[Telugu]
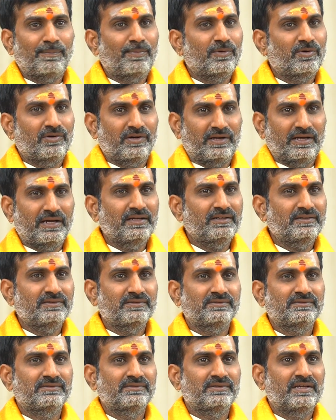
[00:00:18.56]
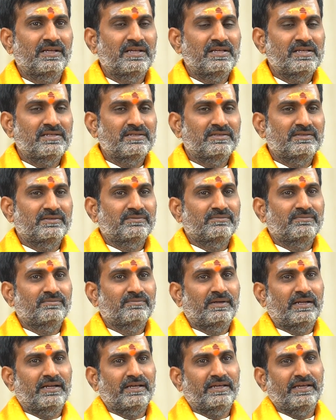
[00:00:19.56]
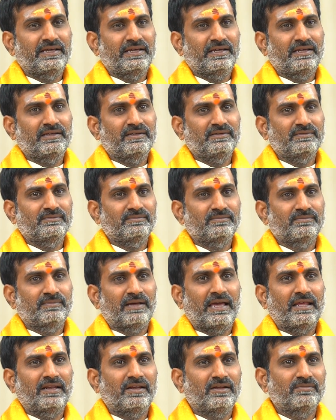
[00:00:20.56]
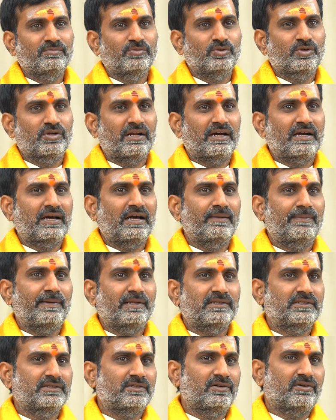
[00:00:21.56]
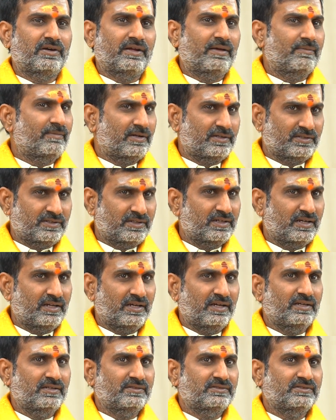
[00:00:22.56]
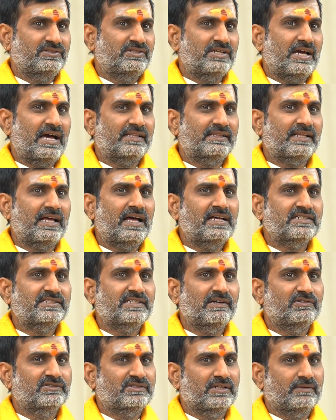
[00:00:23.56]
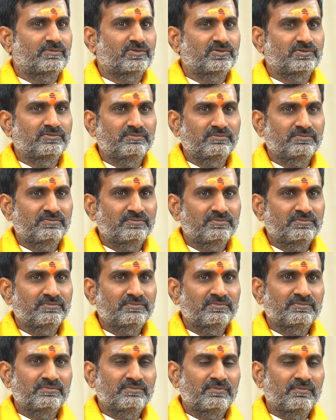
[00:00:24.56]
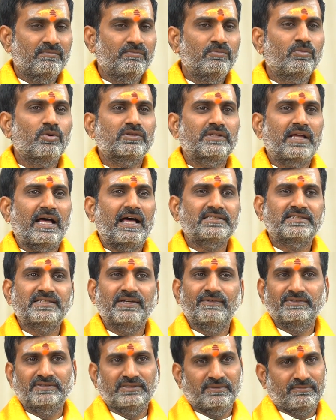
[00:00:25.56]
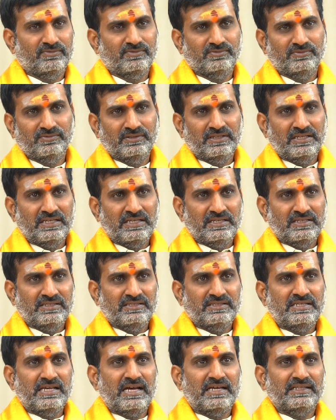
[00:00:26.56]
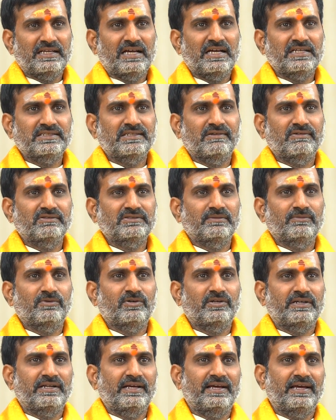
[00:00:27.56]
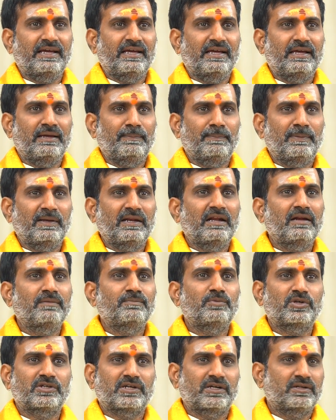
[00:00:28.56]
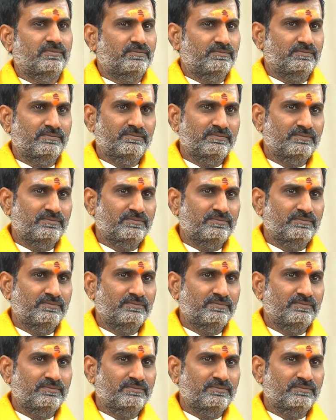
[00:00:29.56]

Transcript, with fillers: తప్పకుండా మనకి మైళ్ళు మూడు రకాల పద్ధతులు ఉన్నాయి మనకి ఇక్కడ జాతాశౌచము మృతాశౌచం జాతాశౌచము అంటే పిల్లలు పుట్టడం